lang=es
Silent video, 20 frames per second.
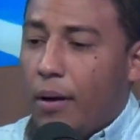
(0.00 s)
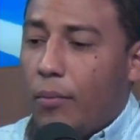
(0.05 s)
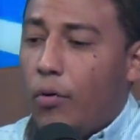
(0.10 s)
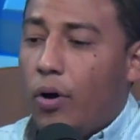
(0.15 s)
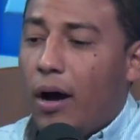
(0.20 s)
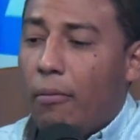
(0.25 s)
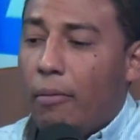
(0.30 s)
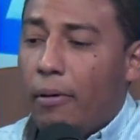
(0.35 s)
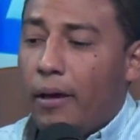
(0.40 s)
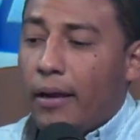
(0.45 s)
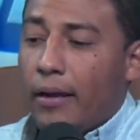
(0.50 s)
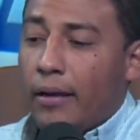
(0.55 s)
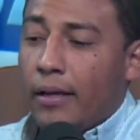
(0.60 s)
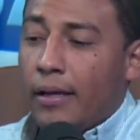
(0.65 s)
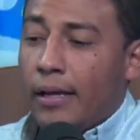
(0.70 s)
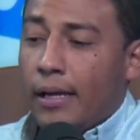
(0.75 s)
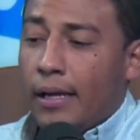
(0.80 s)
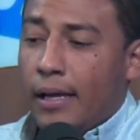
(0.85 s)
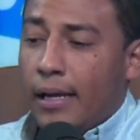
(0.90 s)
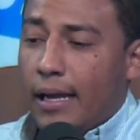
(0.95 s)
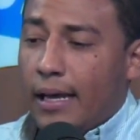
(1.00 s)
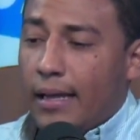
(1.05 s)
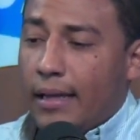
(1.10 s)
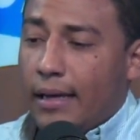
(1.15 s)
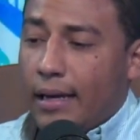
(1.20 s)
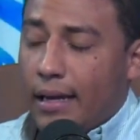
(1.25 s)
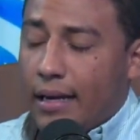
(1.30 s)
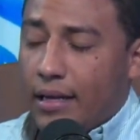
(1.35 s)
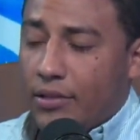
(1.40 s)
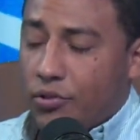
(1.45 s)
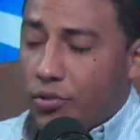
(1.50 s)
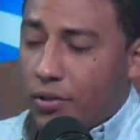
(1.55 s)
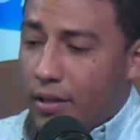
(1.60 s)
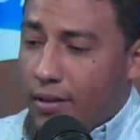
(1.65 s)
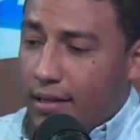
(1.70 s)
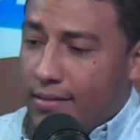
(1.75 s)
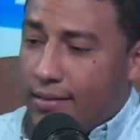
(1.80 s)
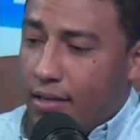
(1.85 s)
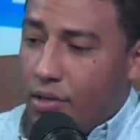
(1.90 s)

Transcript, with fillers: Vamos a ver las declaraciones del